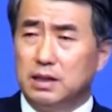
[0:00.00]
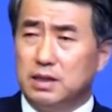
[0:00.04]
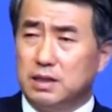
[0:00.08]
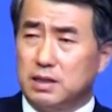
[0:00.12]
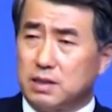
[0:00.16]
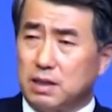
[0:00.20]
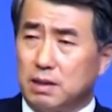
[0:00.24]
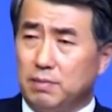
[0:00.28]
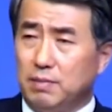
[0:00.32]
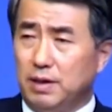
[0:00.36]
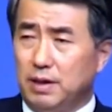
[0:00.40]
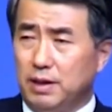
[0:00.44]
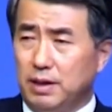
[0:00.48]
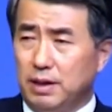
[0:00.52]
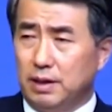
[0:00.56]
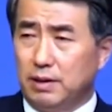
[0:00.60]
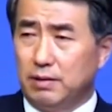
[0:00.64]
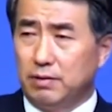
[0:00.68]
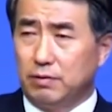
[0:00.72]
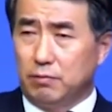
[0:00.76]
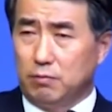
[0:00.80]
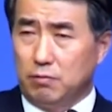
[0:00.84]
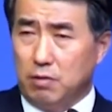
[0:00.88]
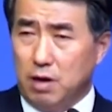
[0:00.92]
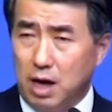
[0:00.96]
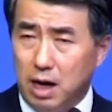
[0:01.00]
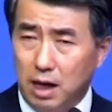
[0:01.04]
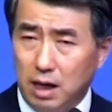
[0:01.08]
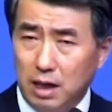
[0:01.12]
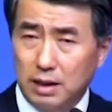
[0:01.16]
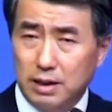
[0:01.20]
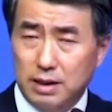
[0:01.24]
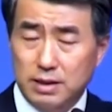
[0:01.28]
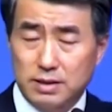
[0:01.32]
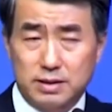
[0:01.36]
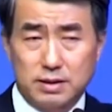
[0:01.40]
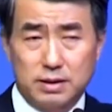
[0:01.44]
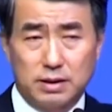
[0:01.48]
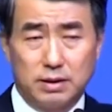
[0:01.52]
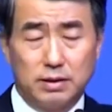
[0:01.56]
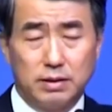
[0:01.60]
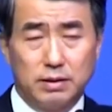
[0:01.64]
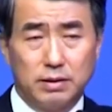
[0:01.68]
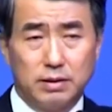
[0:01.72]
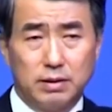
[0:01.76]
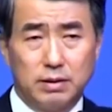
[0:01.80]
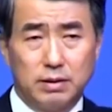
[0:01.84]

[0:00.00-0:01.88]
이세벨이 화가 났어요.